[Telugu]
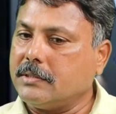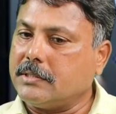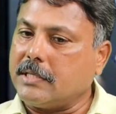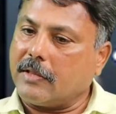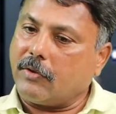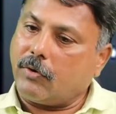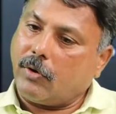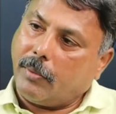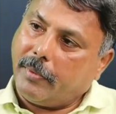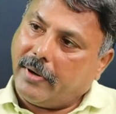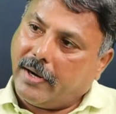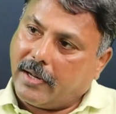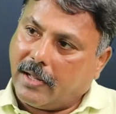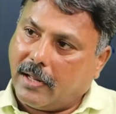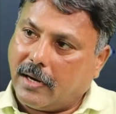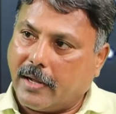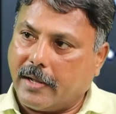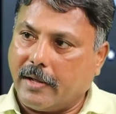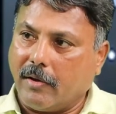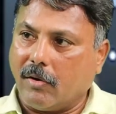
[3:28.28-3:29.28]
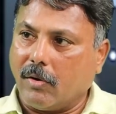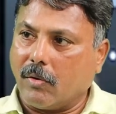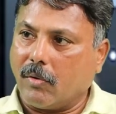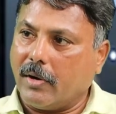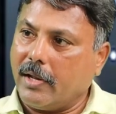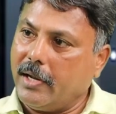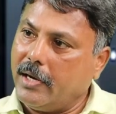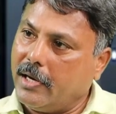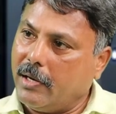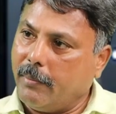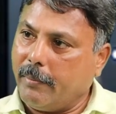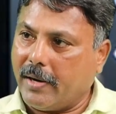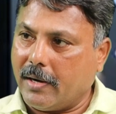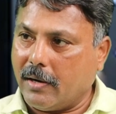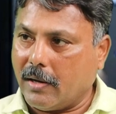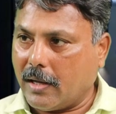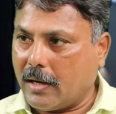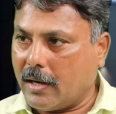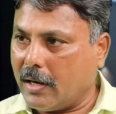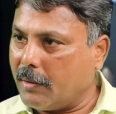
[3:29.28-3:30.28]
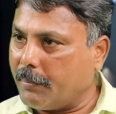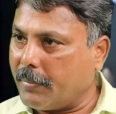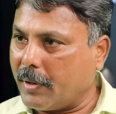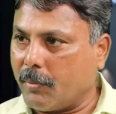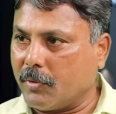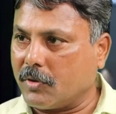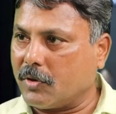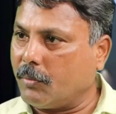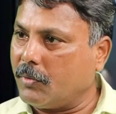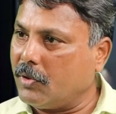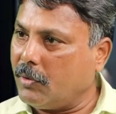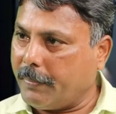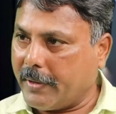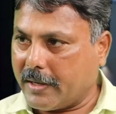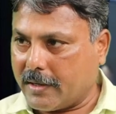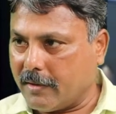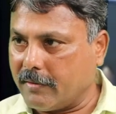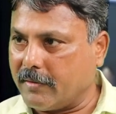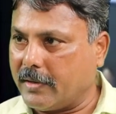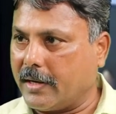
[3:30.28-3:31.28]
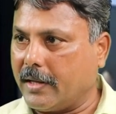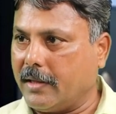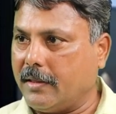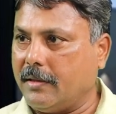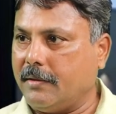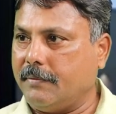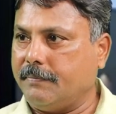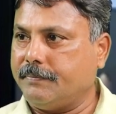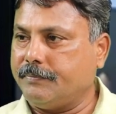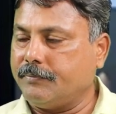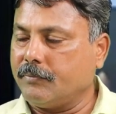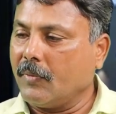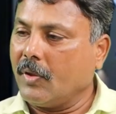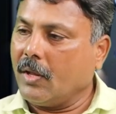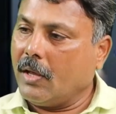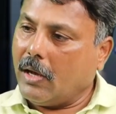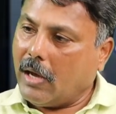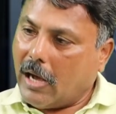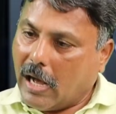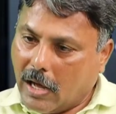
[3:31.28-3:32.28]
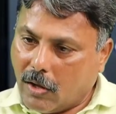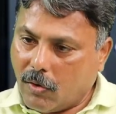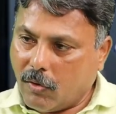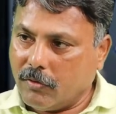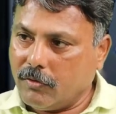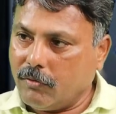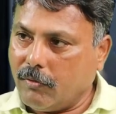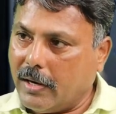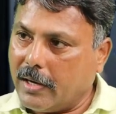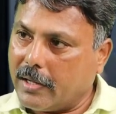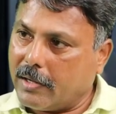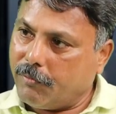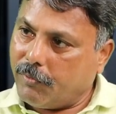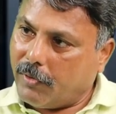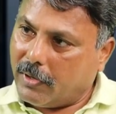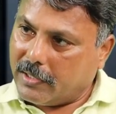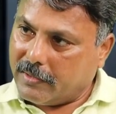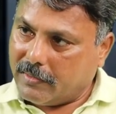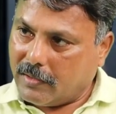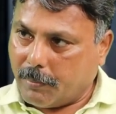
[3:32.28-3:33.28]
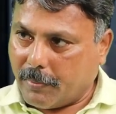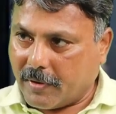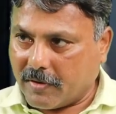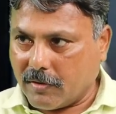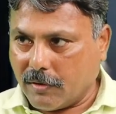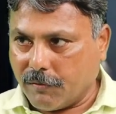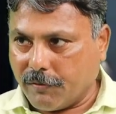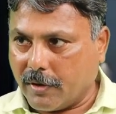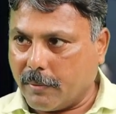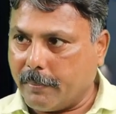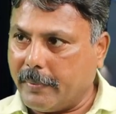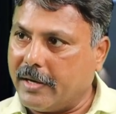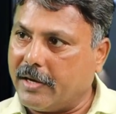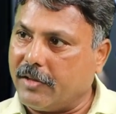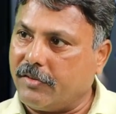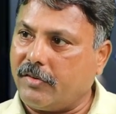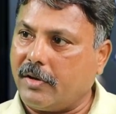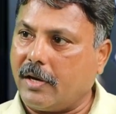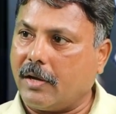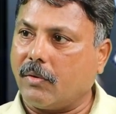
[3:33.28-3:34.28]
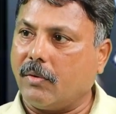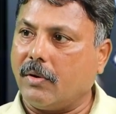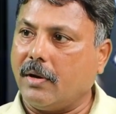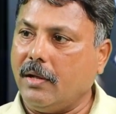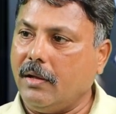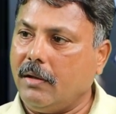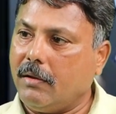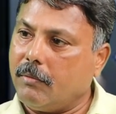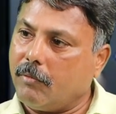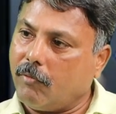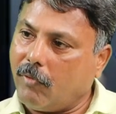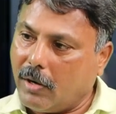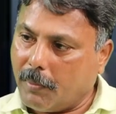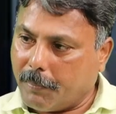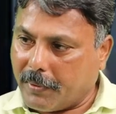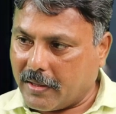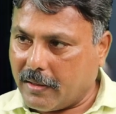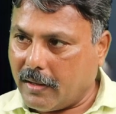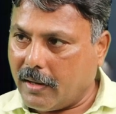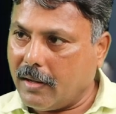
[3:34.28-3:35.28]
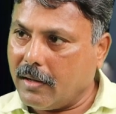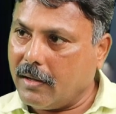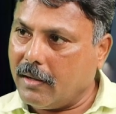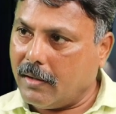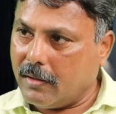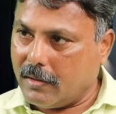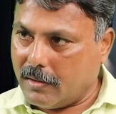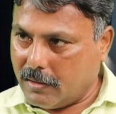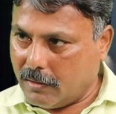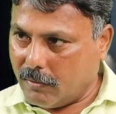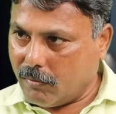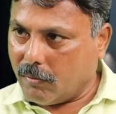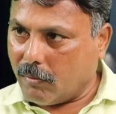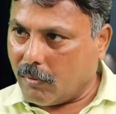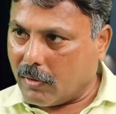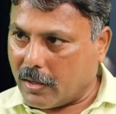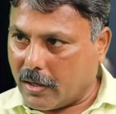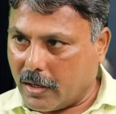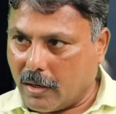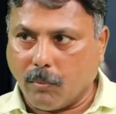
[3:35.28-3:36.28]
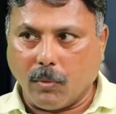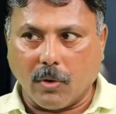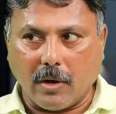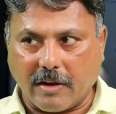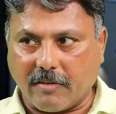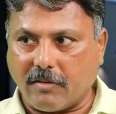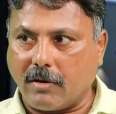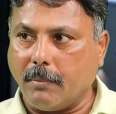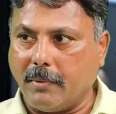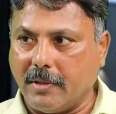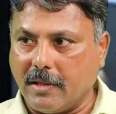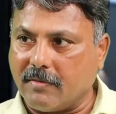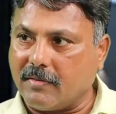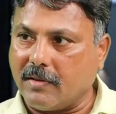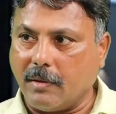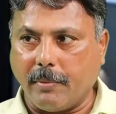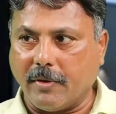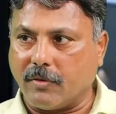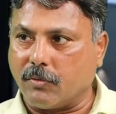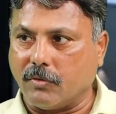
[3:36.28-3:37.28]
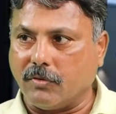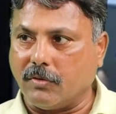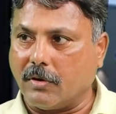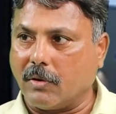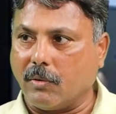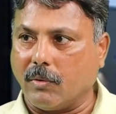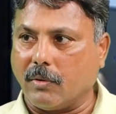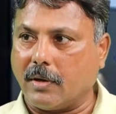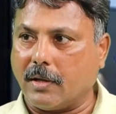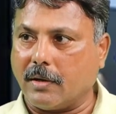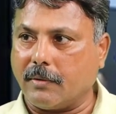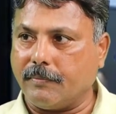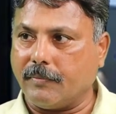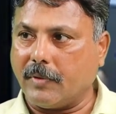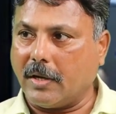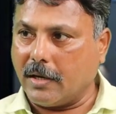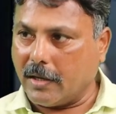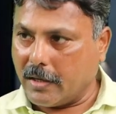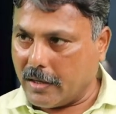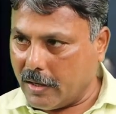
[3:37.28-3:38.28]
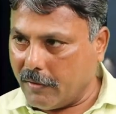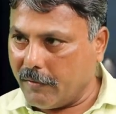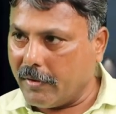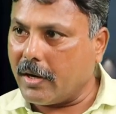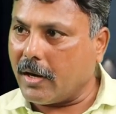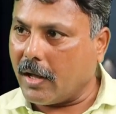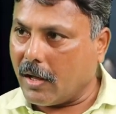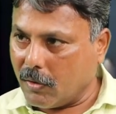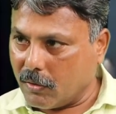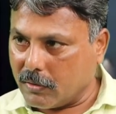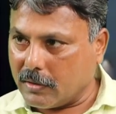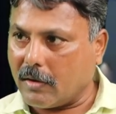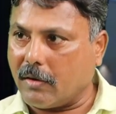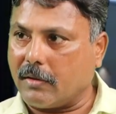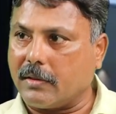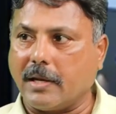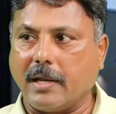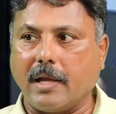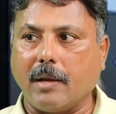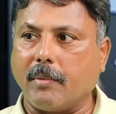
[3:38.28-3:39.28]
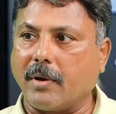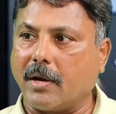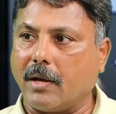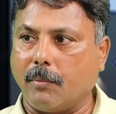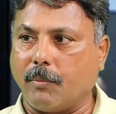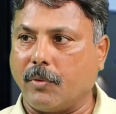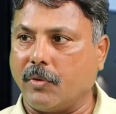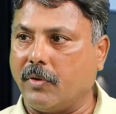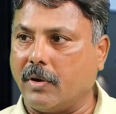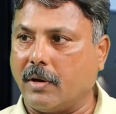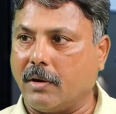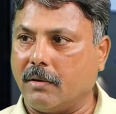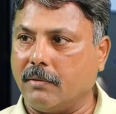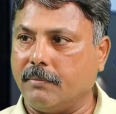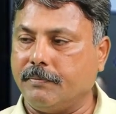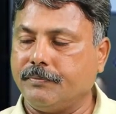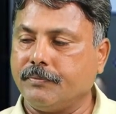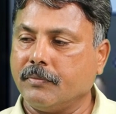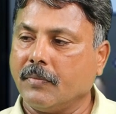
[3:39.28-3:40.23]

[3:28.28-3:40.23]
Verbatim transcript: చంద్రబాబు నాయుడు గారి హయాంలో కూడా ఈ డిమాండ్ ఆనాటి ప్రభుత్వం ముందు పెట్టడం జరిగింది ఆ రోజు వాళ్ళకి ఫార్టీ త్రీ పర్సెంట్ ఫిట్మెంట్ ఇచ్చినా కూడా వాళ్ళు ప్రధానంగా ఒక రెండు మూడు లక్షల మంది సిపిఎస్ ఉద్యోగులు ఉన్నారు అంటే రెండు వేల నాలుగు తర్వాత నియామకాలు పొందినాళ్ళు